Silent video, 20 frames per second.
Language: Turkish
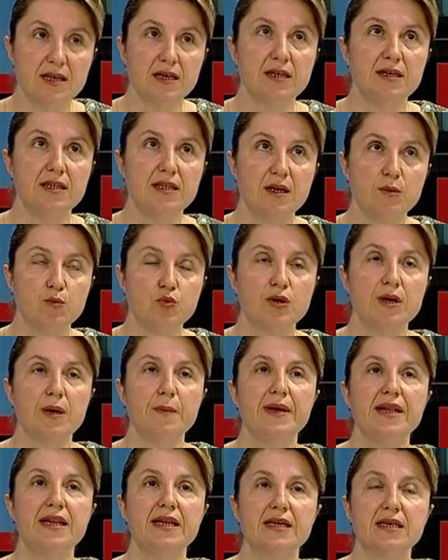yine bu
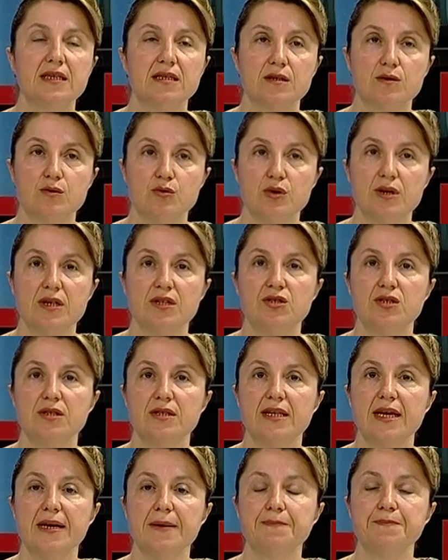gebelik
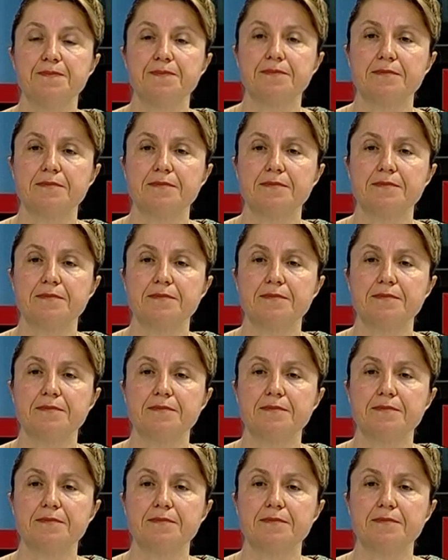sürecinde